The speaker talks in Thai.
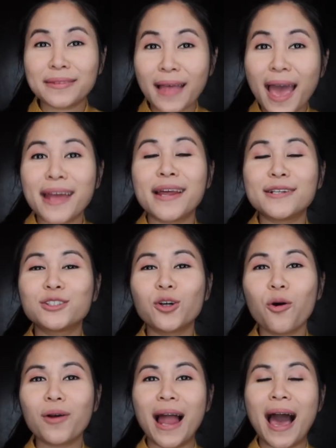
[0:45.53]
แต่ดันโช
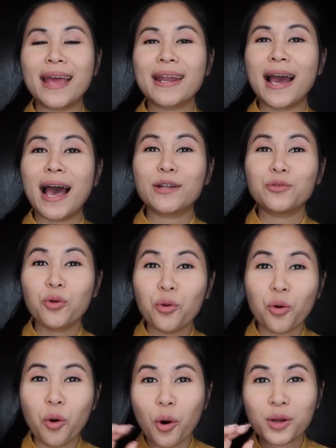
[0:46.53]
คร้ายนะคะ ถู
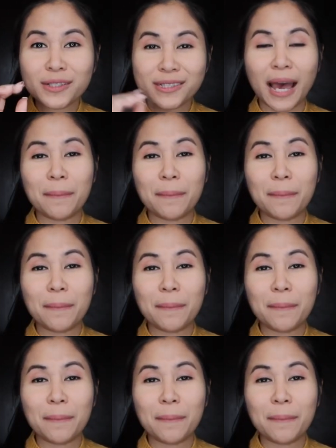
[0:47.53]
กคน